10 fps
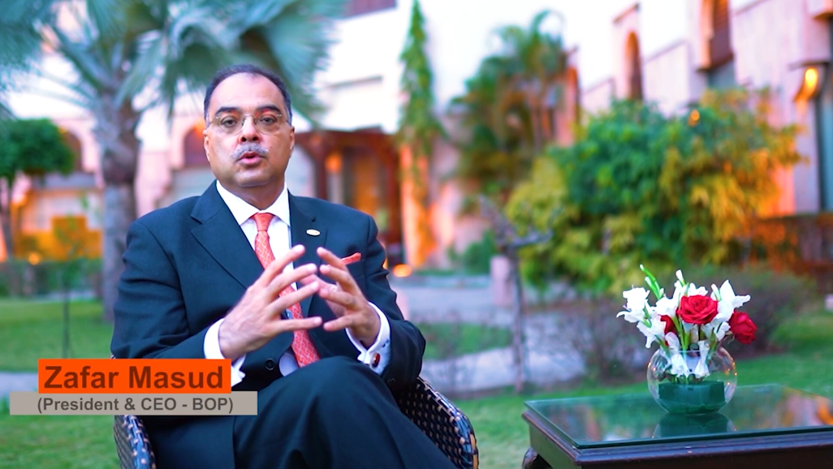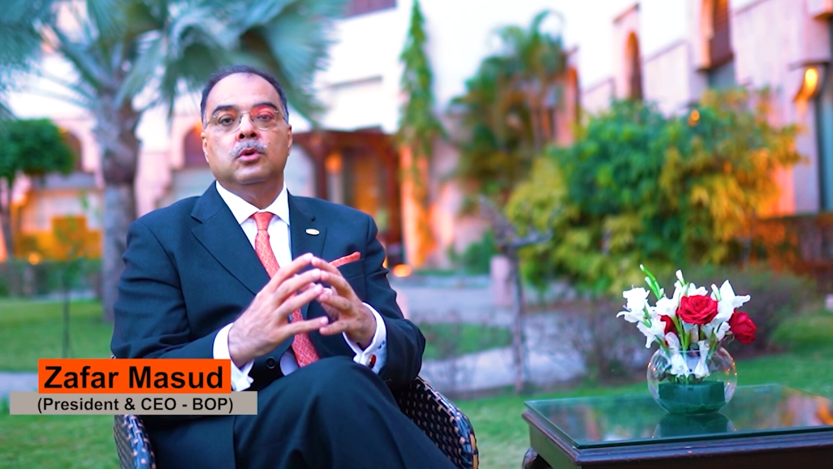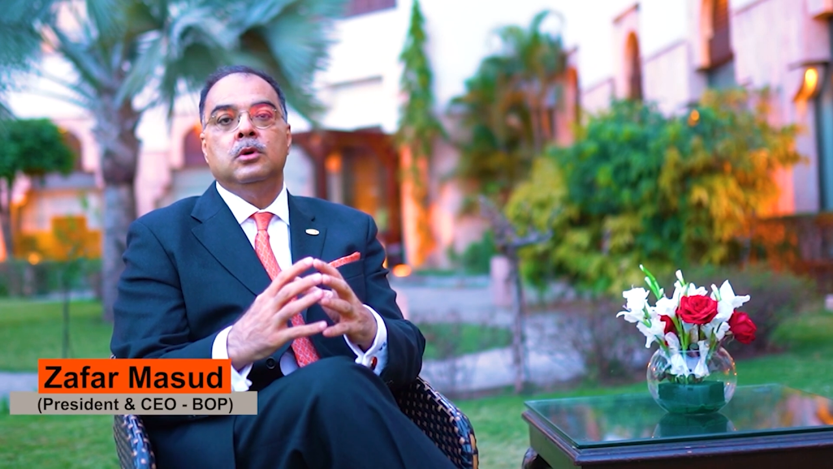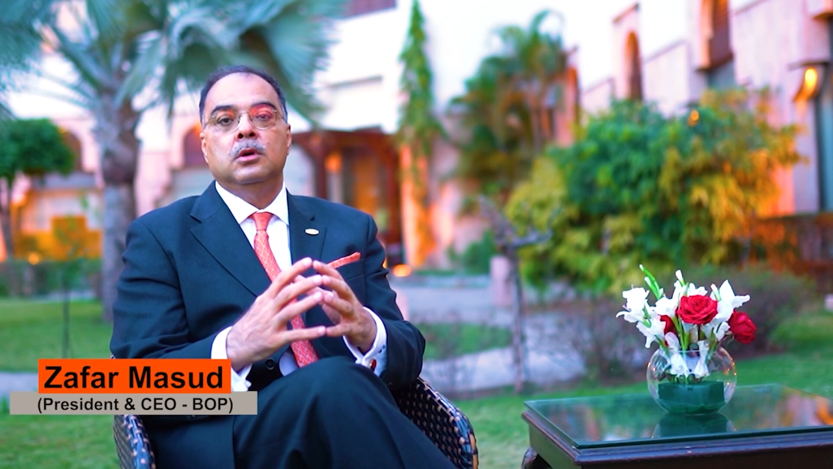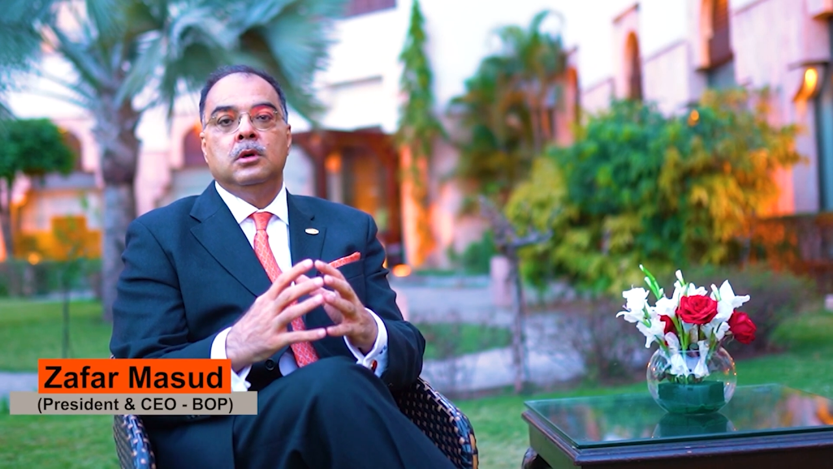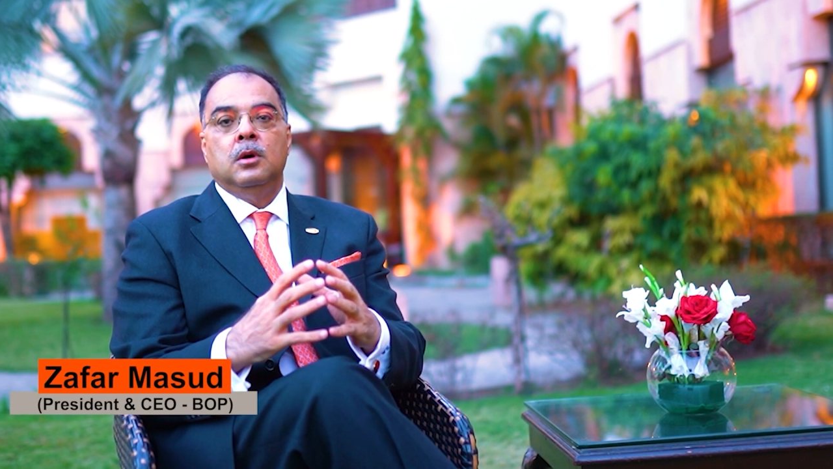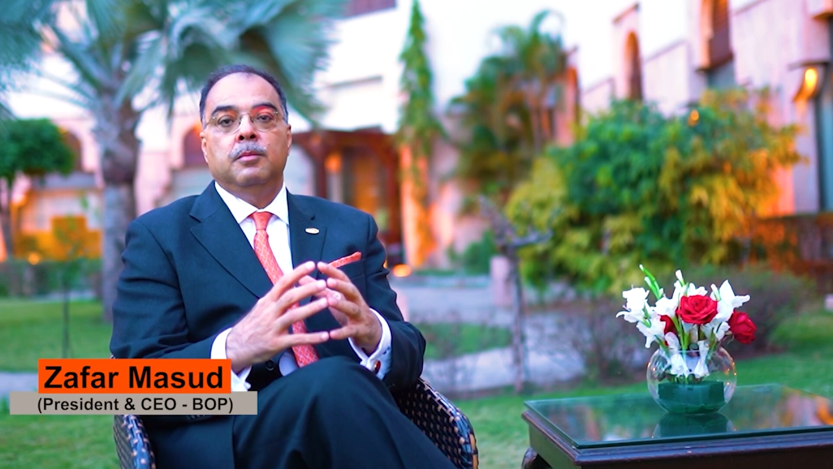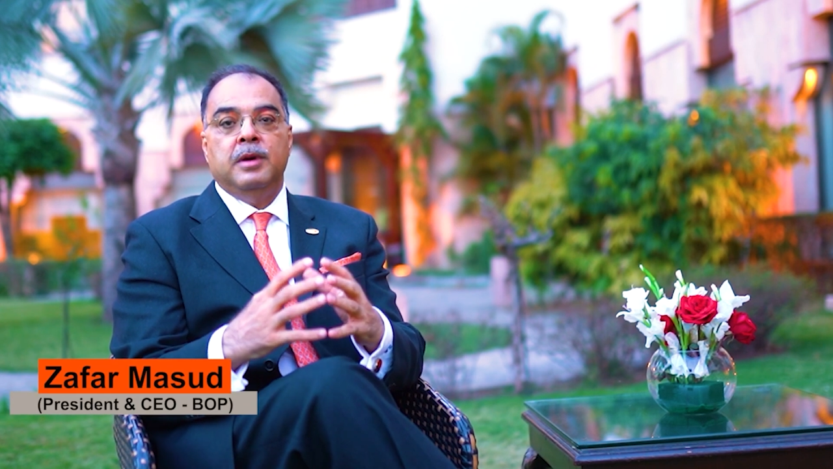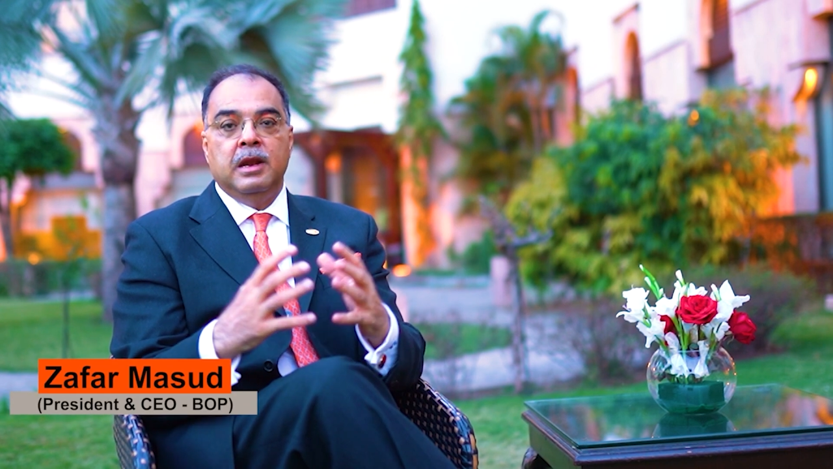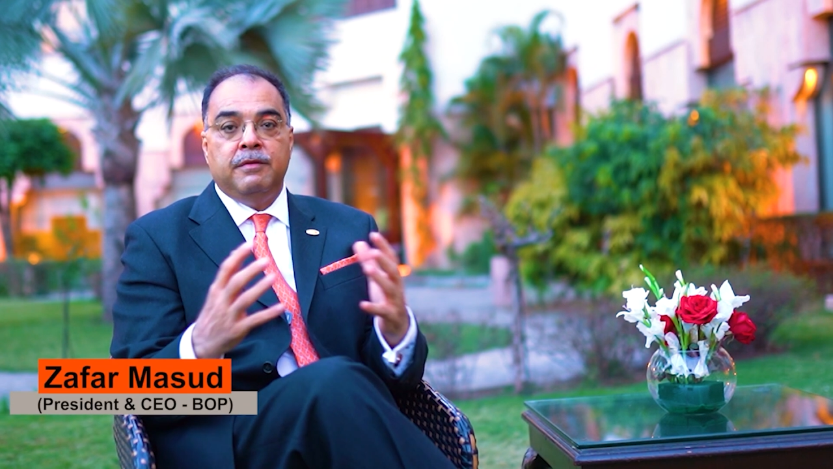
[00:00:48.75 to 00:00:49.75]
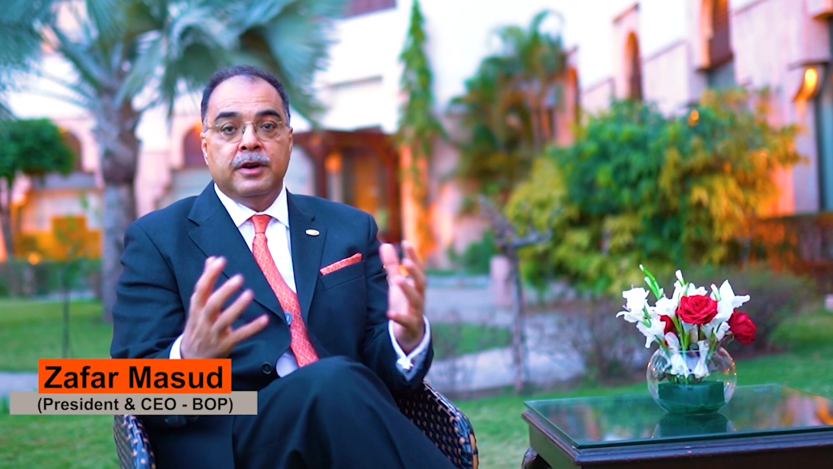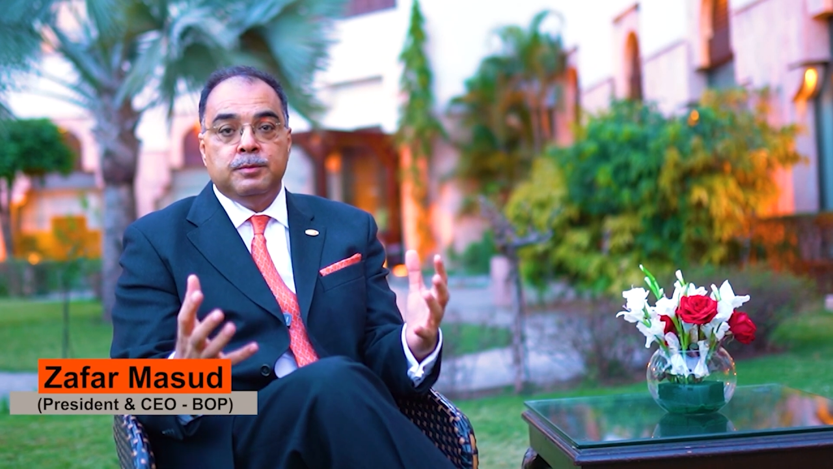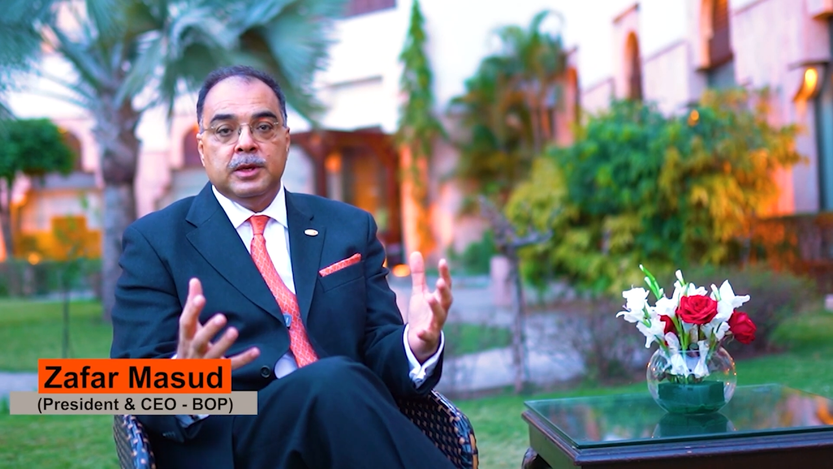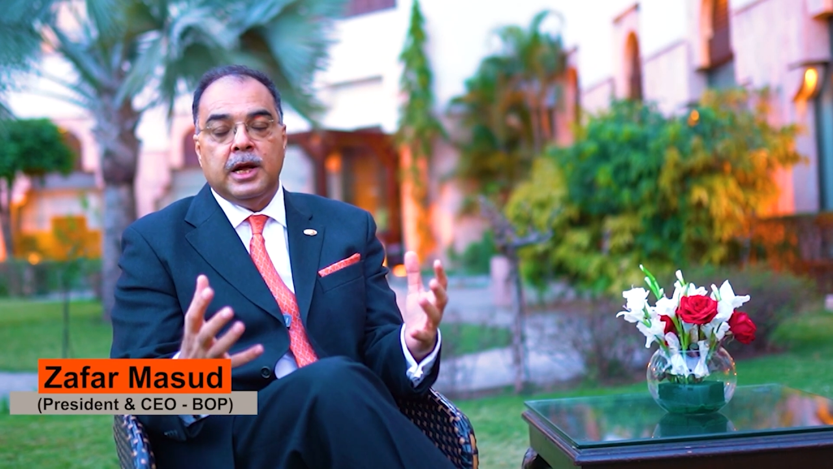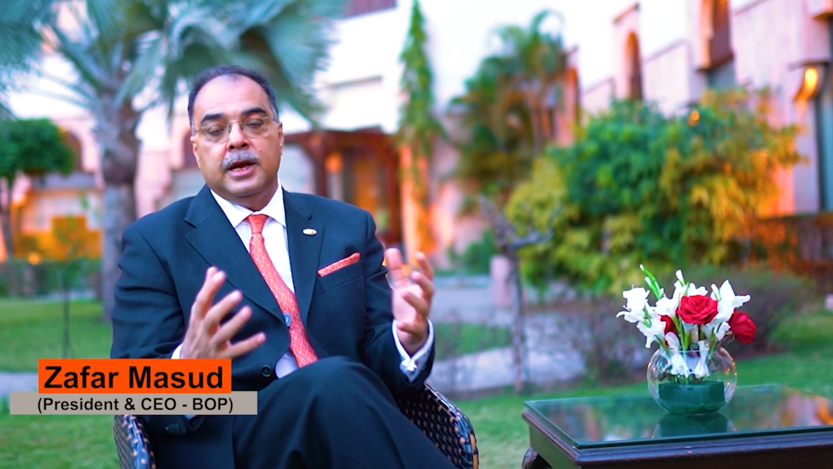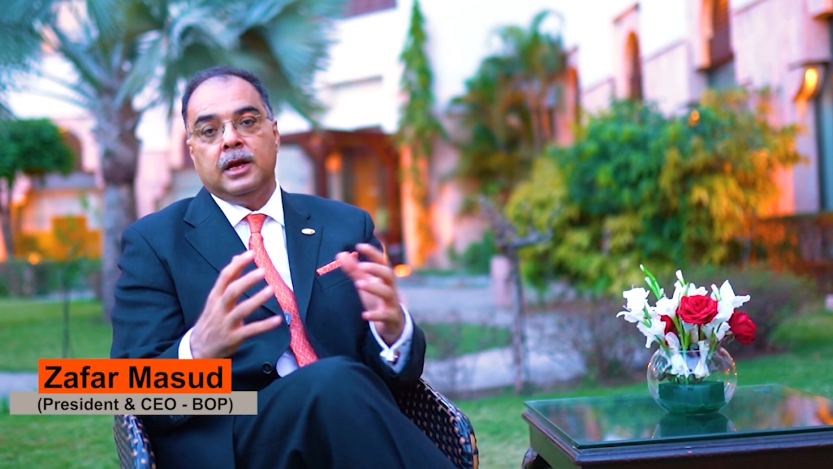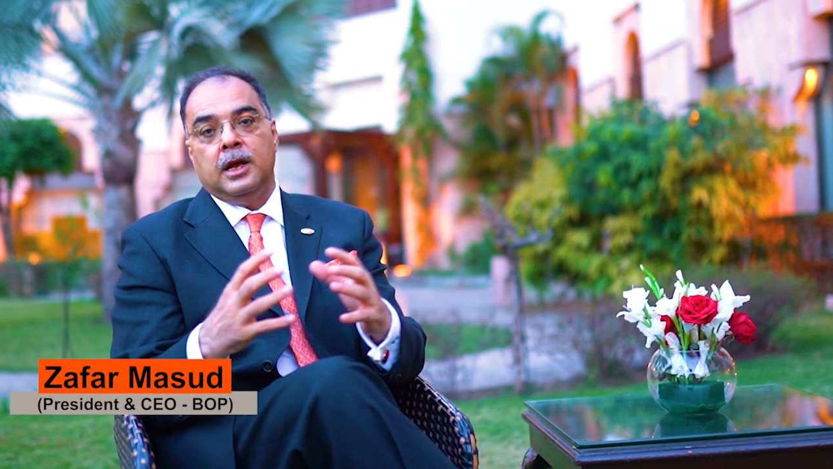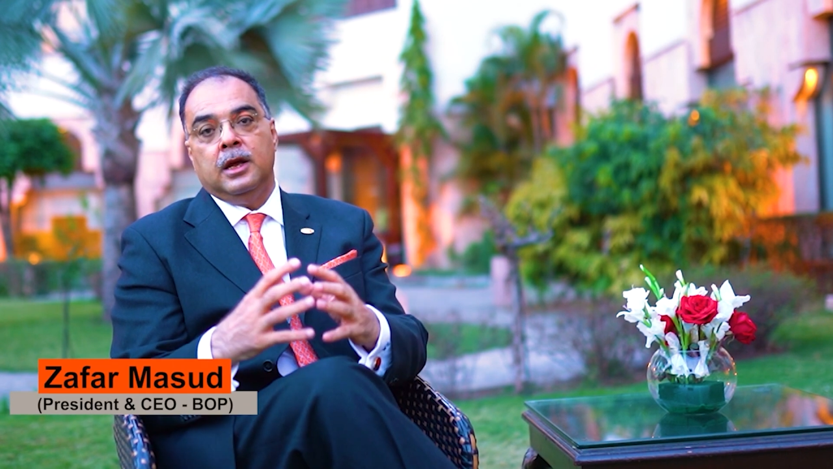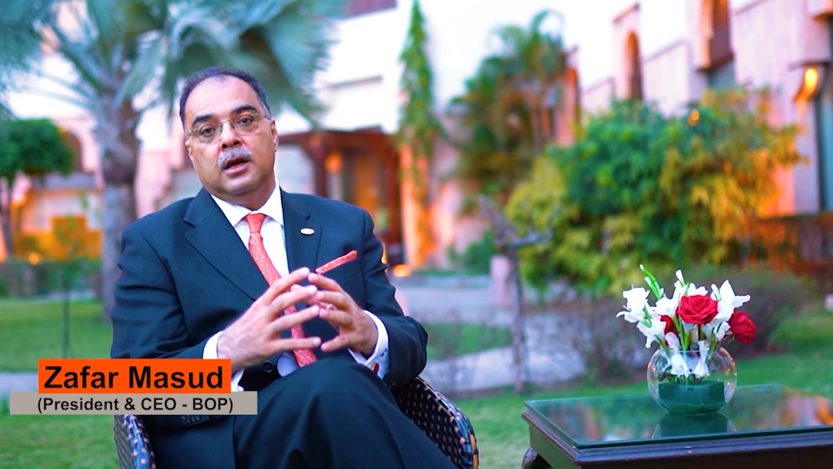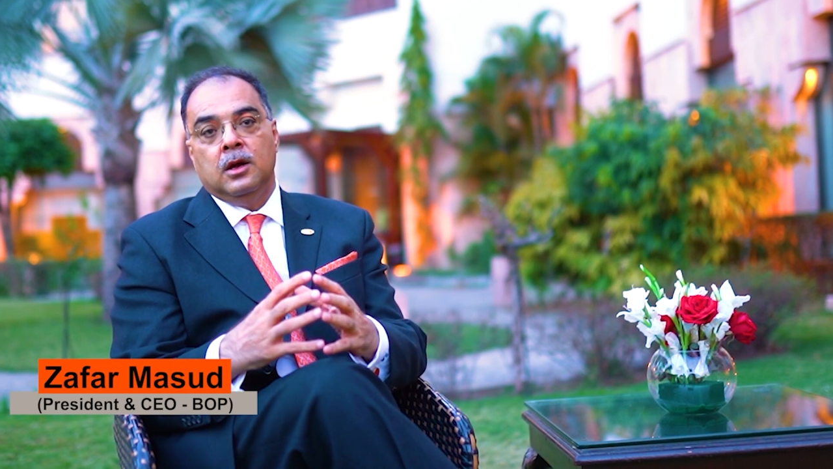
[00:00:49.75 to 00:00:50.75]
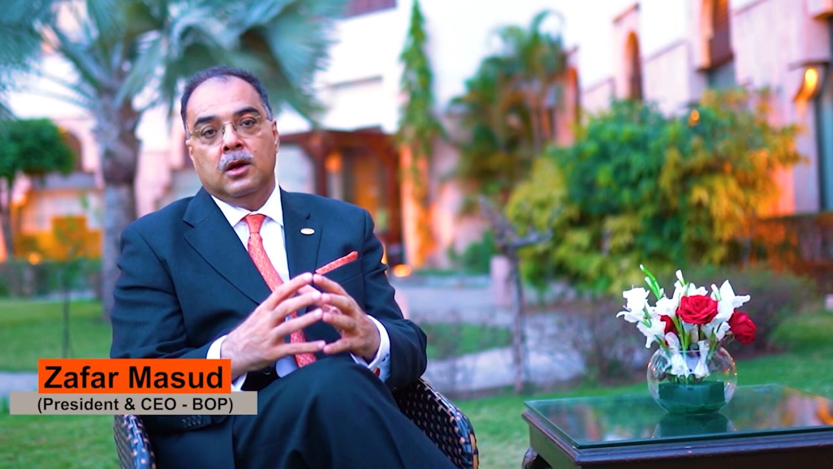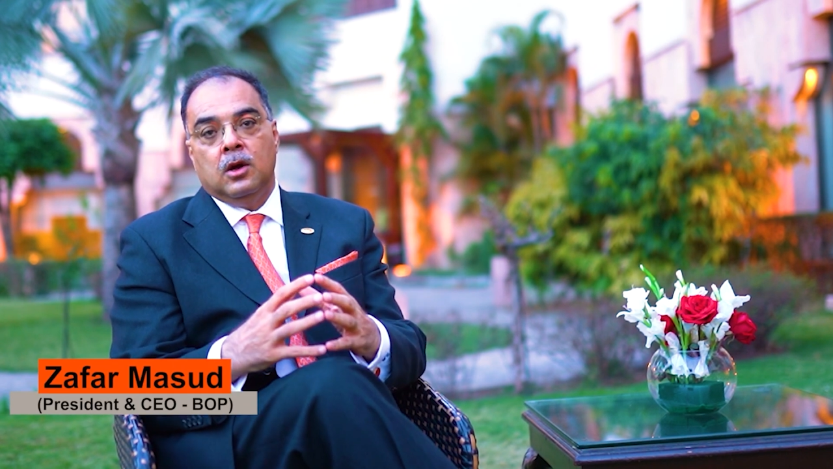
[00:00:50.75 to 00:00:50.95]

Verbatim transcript: को बेनिफिट्स बताएंगे